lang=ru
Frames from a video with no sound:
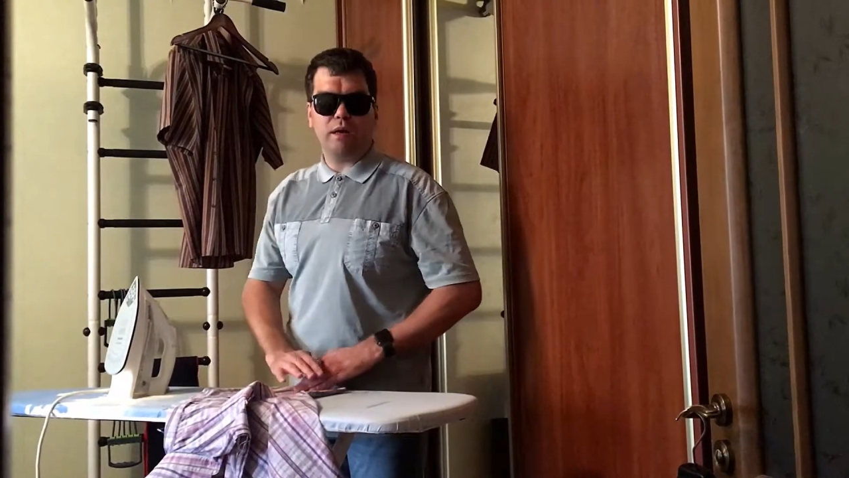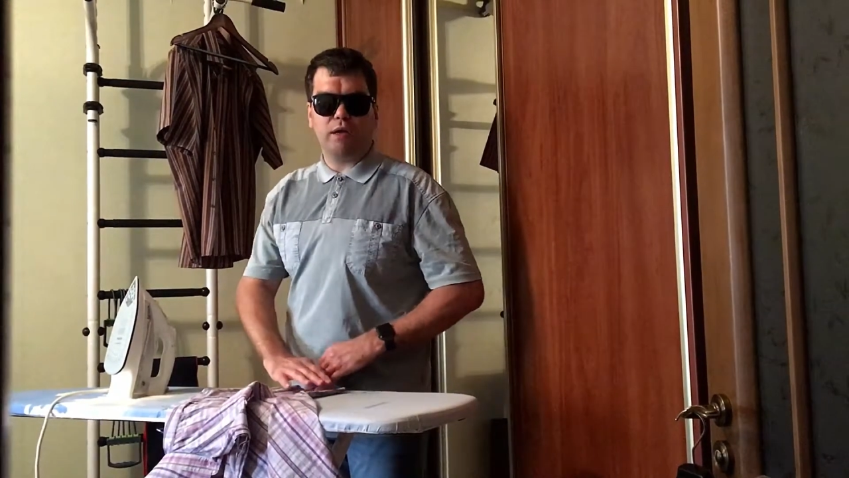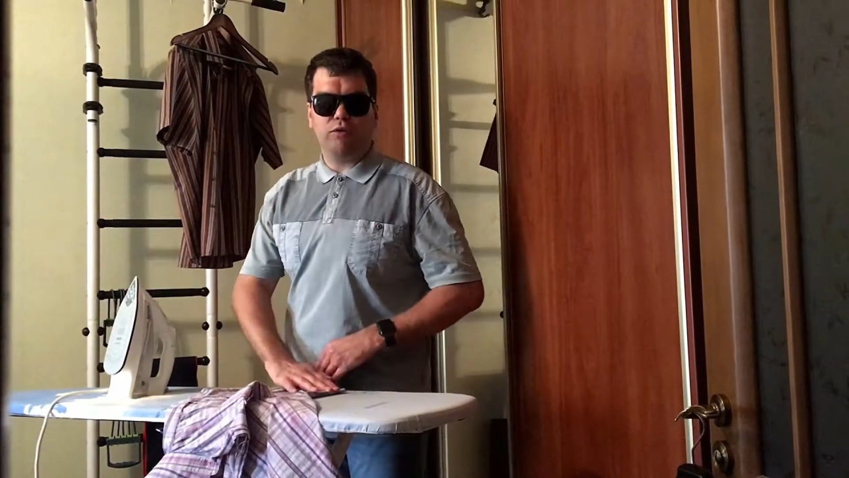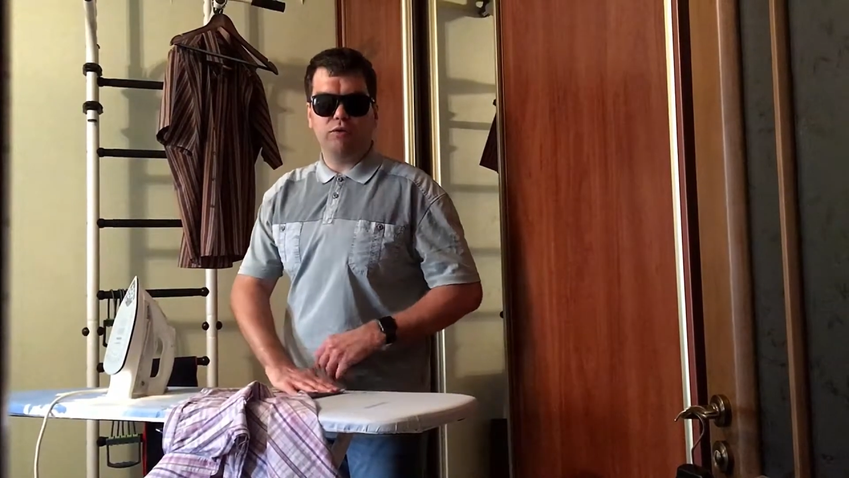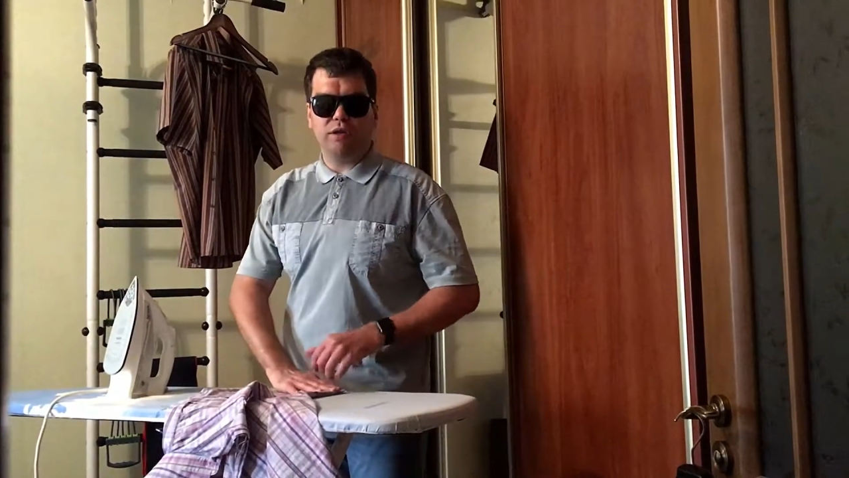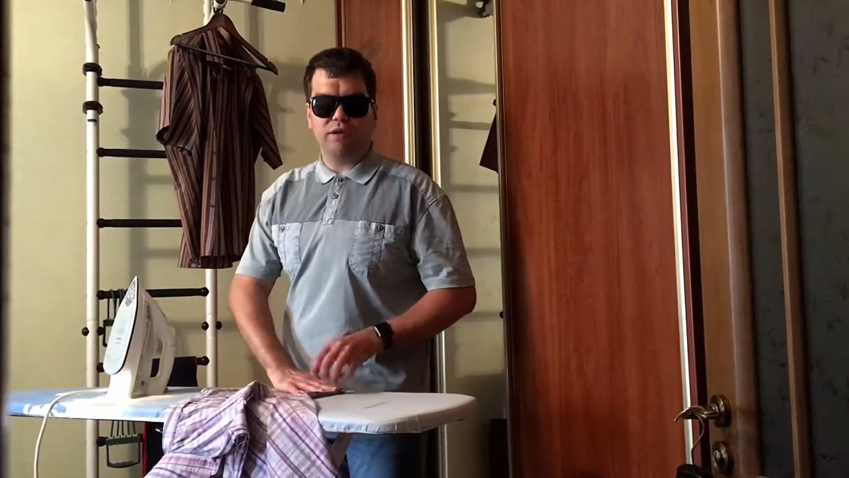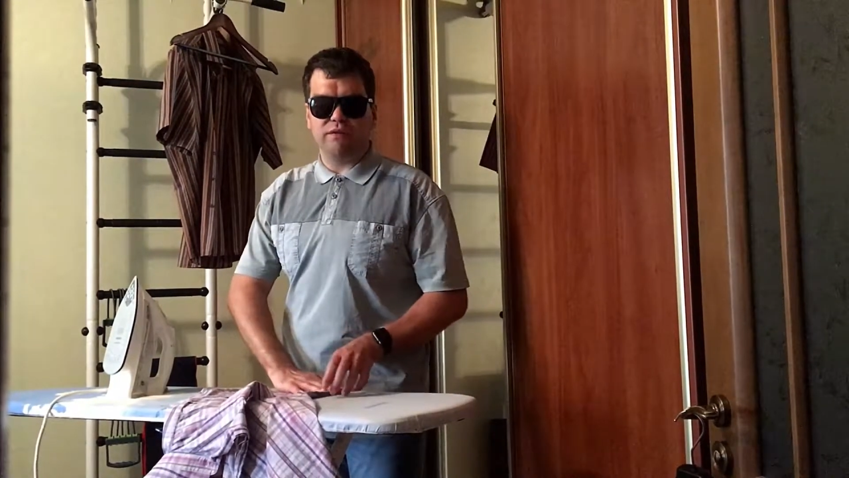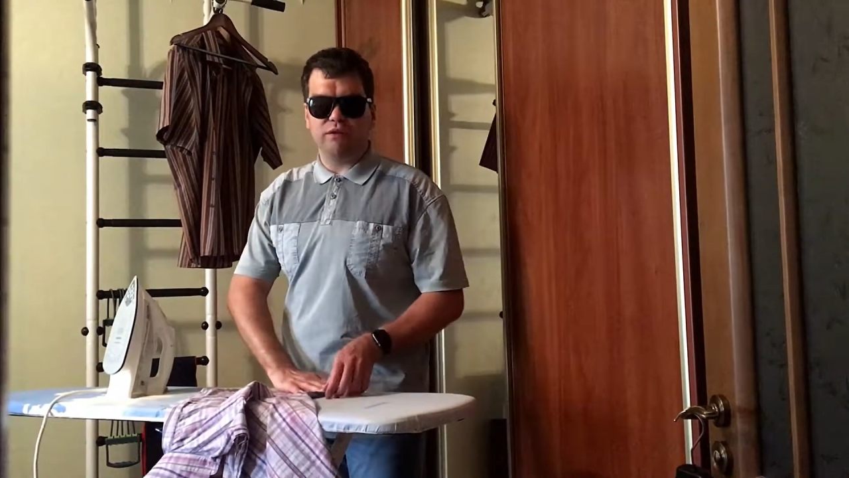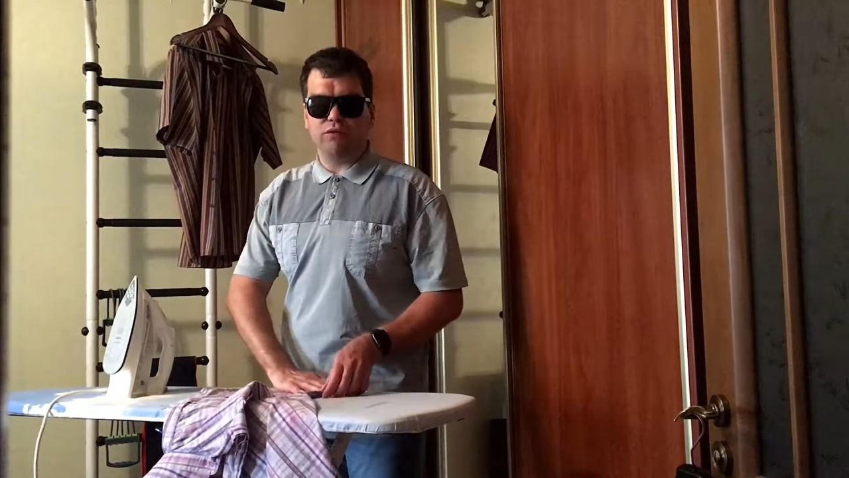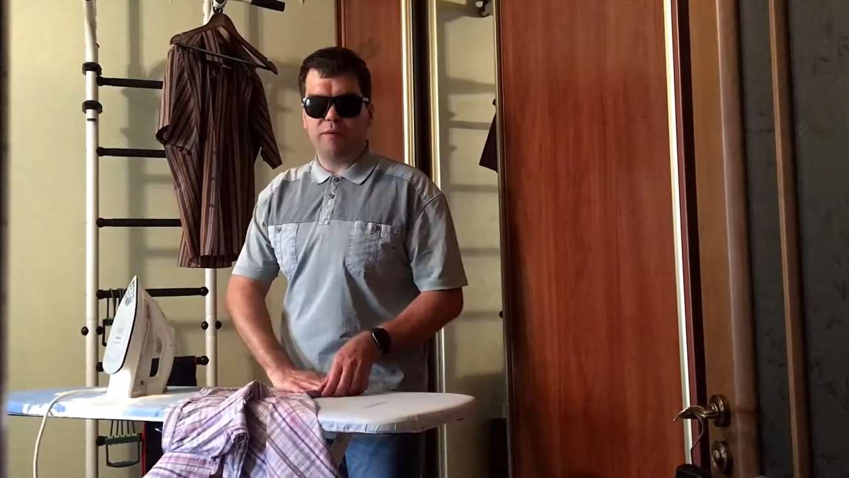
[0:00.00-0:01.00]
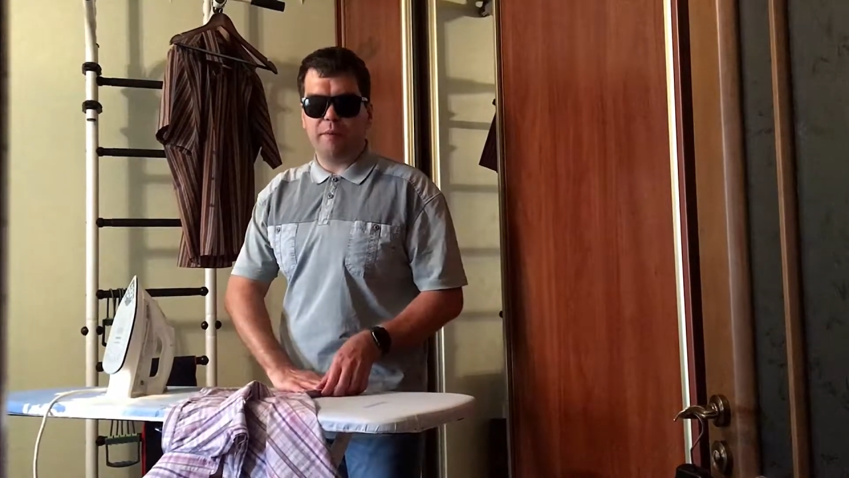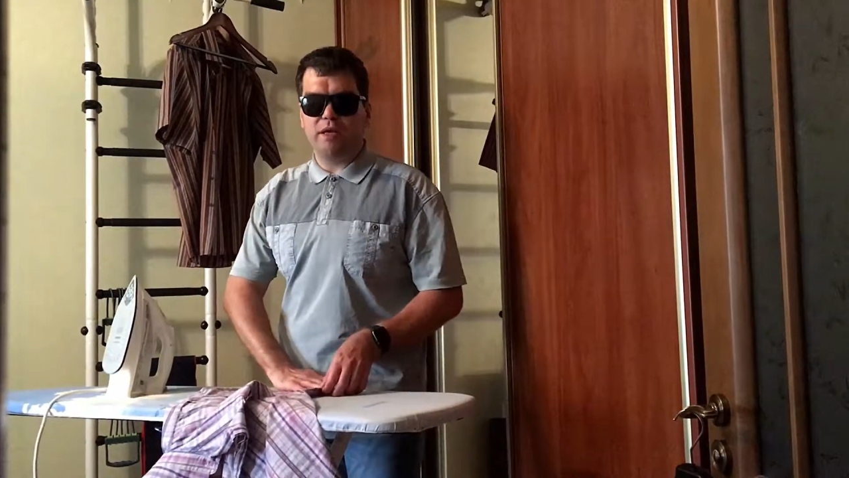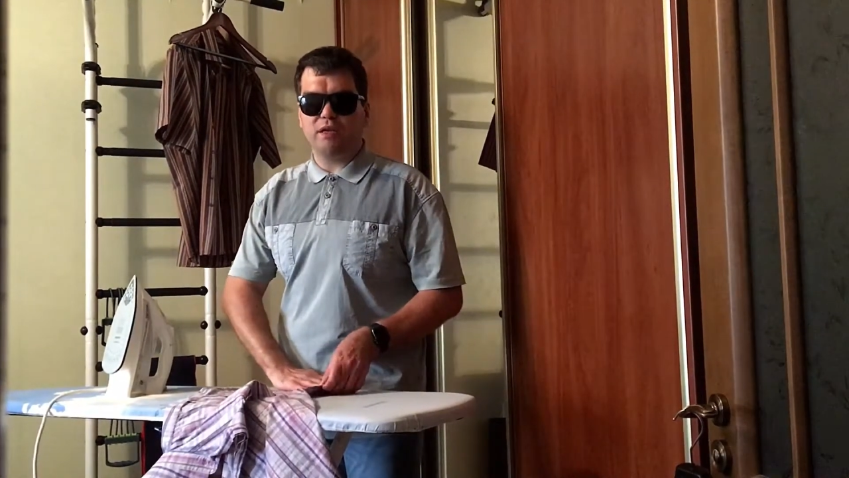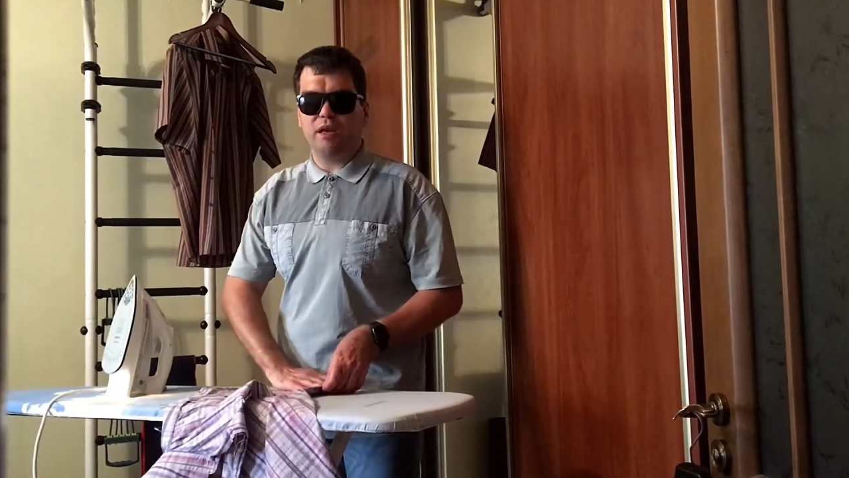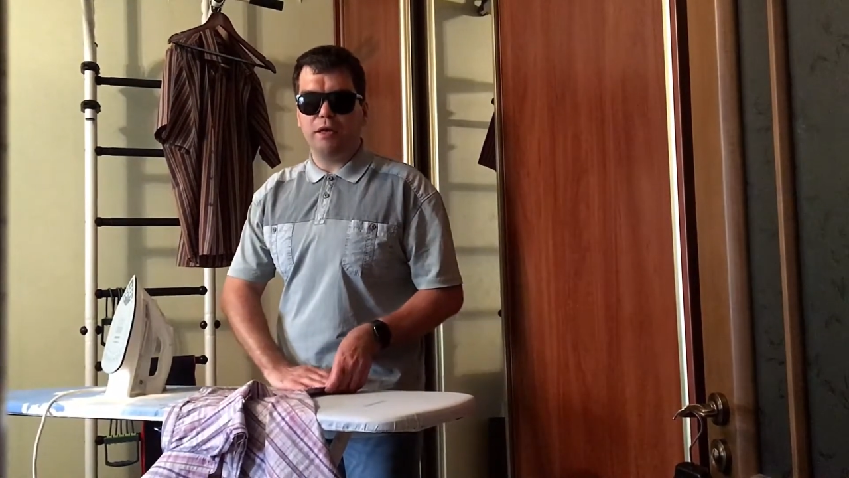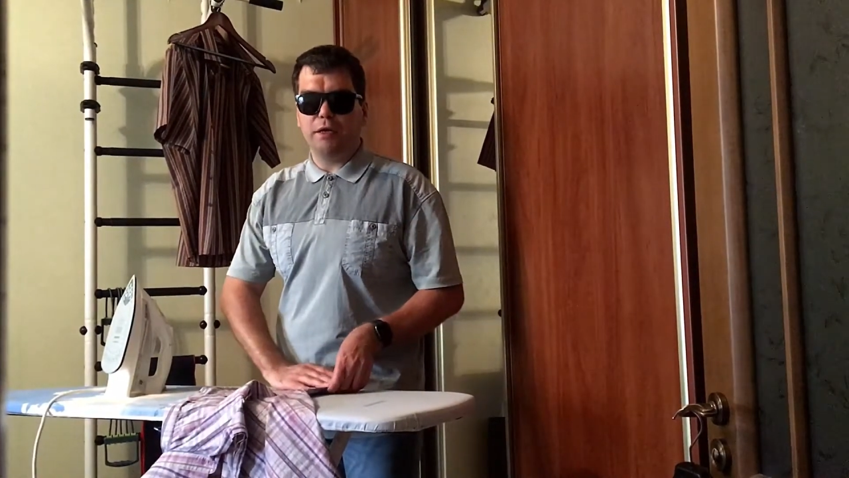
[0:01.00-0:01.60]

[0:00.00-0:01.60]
которые ведут себя несколько